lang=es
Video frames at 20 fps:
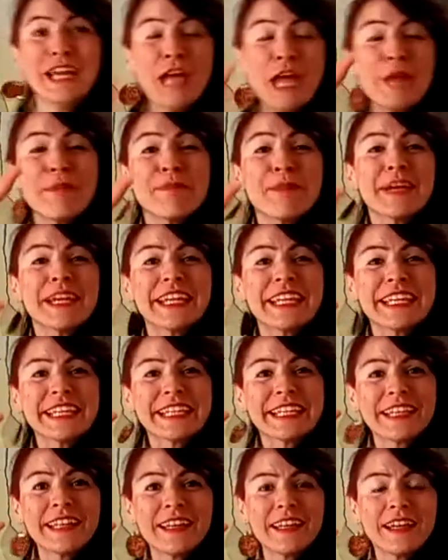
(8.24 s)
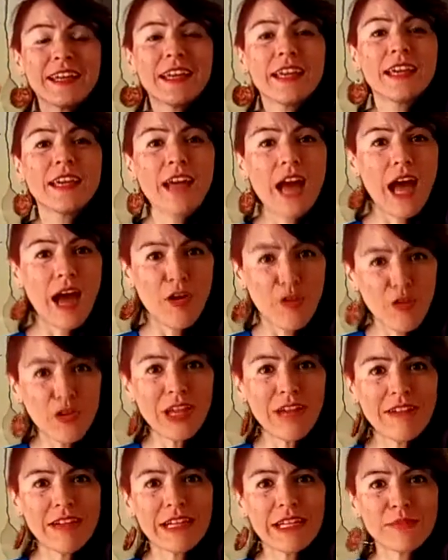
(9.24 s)
Esperen, hoy
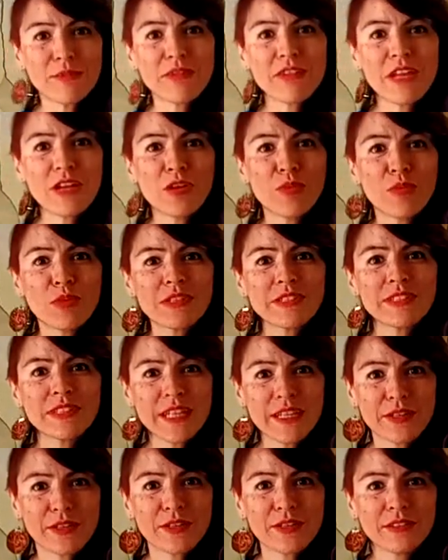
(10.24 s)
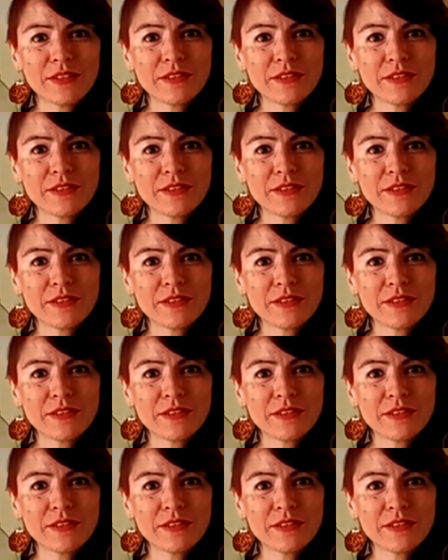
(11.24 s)
hablaremos de algo muy serio,